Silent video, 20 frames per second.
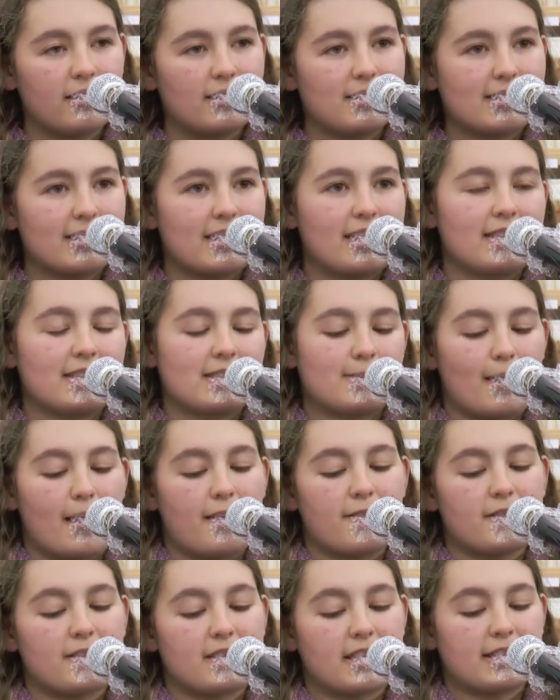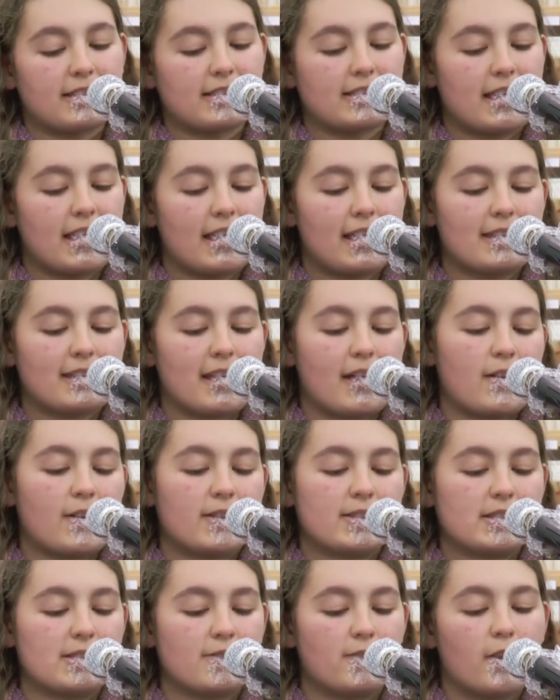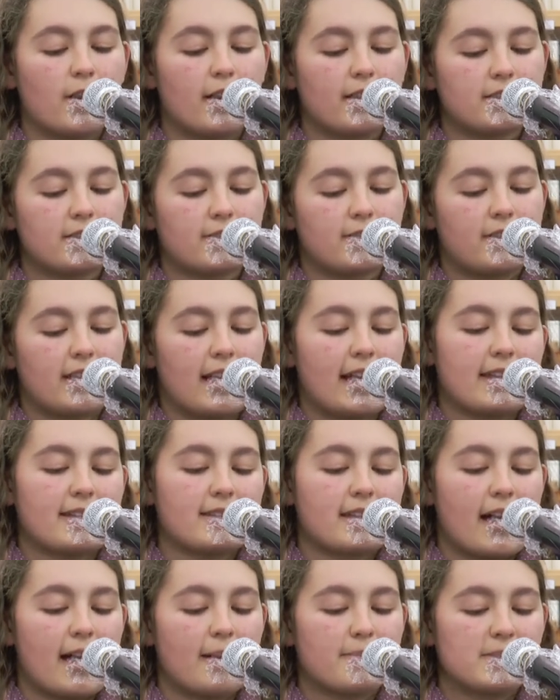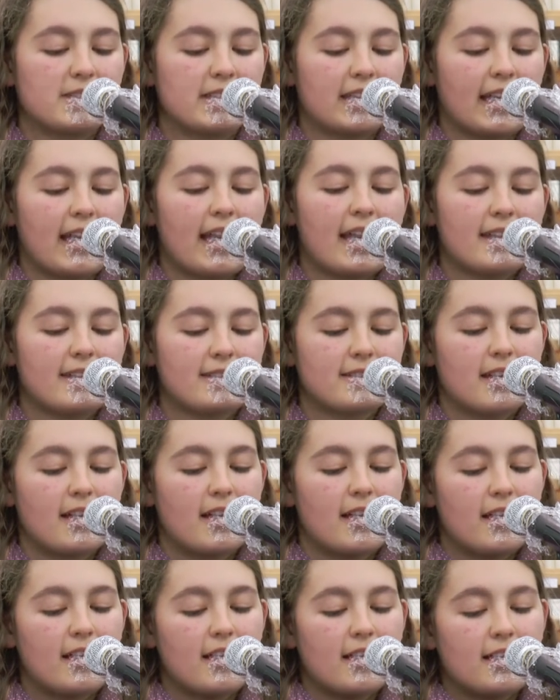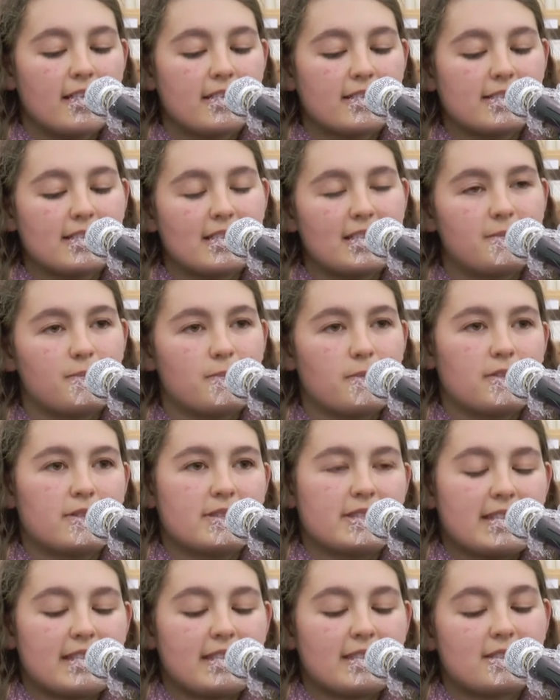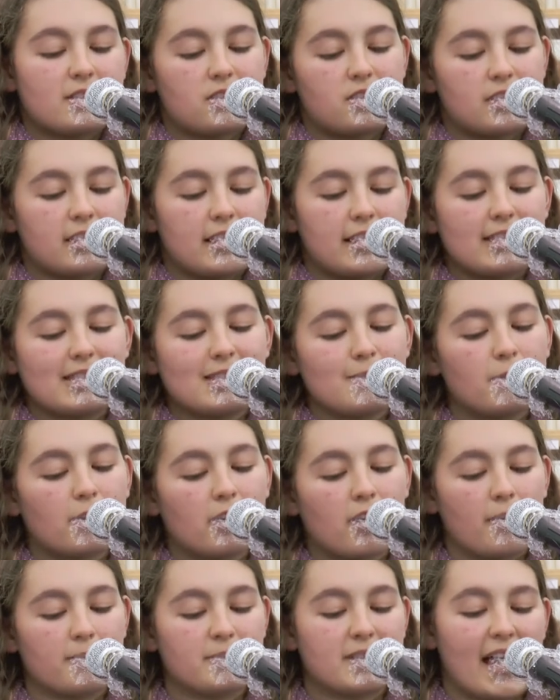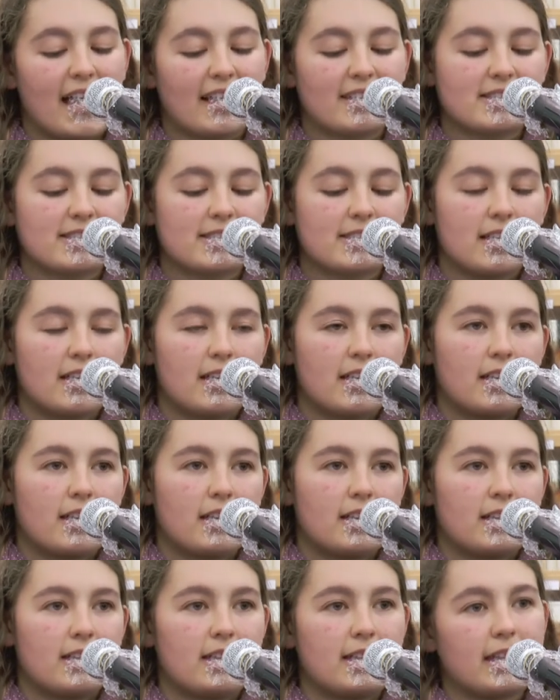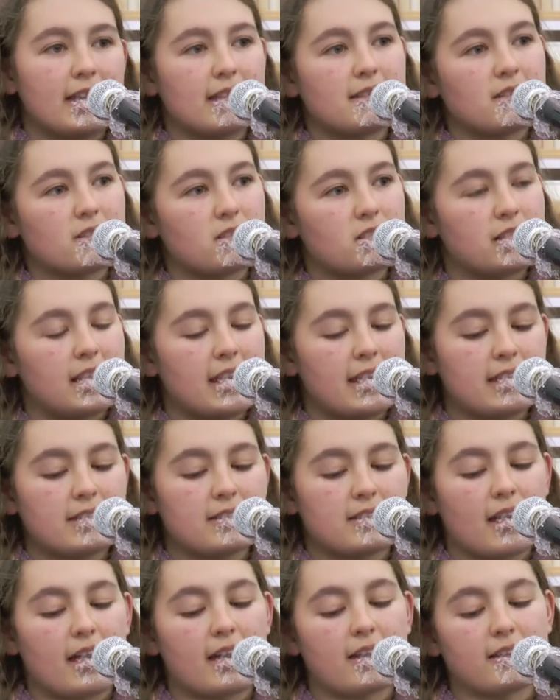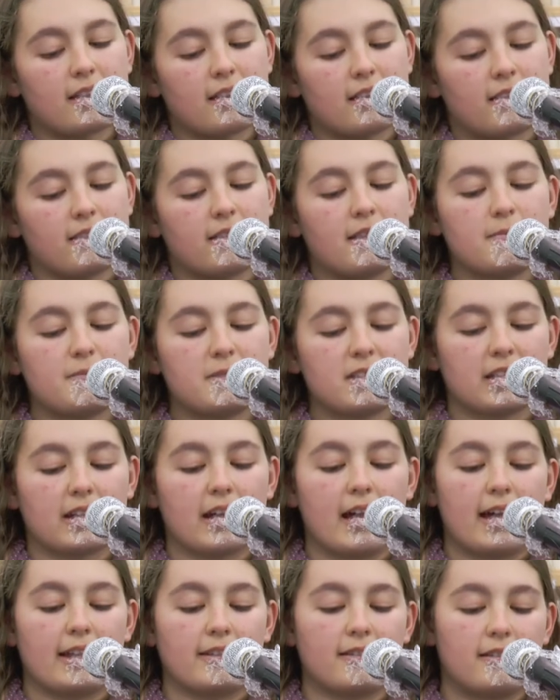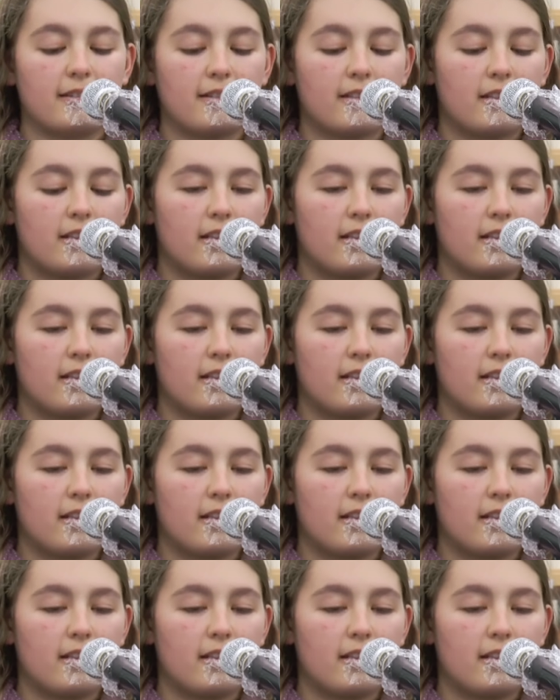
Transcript: Sie zweifelt an sich, da hört sie Worte, vielleicht haben sie recht. Sie spürt, sie ist still, sie bekommt Angst. Ihr geht es schlecht, keiner nimmt ihre Hand.